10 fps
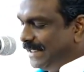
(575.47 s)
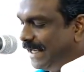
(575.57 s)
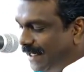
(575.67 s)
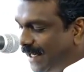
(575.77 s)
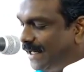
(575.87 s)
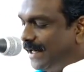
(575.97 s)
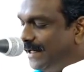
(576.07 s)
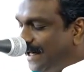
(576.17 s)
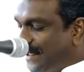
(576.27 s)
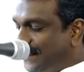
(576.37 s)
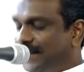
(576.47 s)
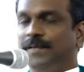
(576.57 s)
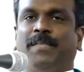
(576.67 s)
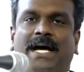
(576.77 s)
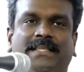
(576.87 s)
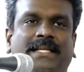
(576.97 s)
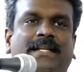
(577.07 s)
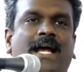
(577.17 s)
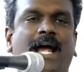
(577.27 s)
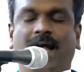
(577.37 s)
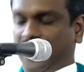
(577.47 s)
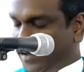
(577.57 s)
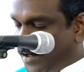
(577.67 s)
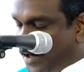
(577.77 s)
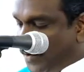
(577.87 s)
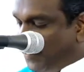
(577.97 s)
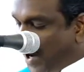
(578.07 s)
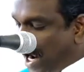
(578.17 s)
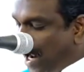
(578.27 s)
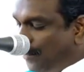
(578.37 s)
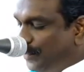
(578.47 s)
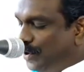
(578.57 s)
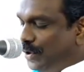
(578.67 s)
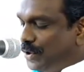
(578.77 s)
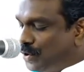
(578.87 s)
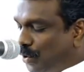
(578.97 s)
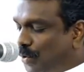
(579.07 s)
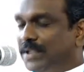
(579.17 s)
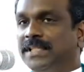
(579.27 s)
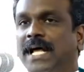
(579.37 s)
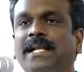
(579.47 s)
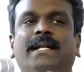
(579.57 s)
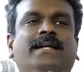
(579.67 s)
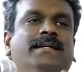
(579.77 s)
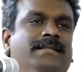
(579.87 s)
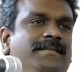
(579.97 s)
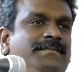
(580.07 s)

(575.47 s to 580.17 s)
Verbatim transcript: என்ன நடக்குதுன்னு பார்த்தீங்கன்னா பாம்பு சொல்வது தான் நடக்குது